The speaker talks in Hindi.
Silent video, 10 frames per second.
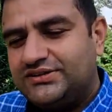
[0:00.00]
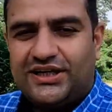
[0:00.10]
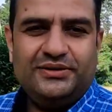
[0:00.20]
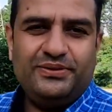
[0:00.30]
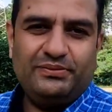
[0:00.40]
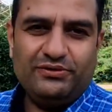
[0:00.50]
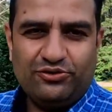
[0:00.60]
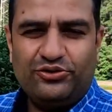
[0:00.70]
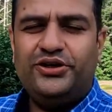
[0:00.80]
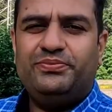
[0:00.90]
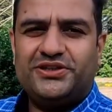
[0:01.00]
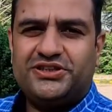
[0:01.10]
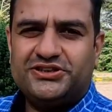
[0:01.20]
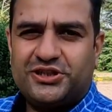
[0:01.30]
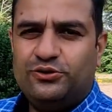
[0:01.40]
शायद फिर मैं वही
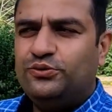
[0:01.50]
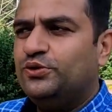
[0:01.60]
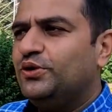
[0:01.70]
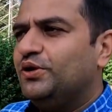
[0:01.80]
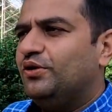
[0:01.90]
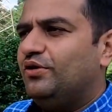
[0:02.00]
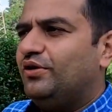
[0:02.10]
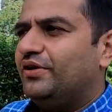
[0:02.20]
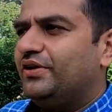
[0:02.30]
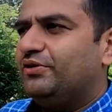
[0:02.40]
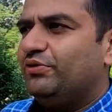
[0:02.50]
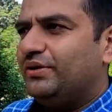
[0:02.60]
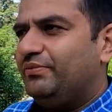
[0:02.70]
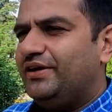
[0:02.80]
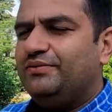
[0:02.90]
परचेज़ कर लूँ और
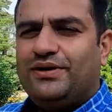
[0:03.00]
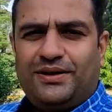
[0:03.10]
क्योंकि मैं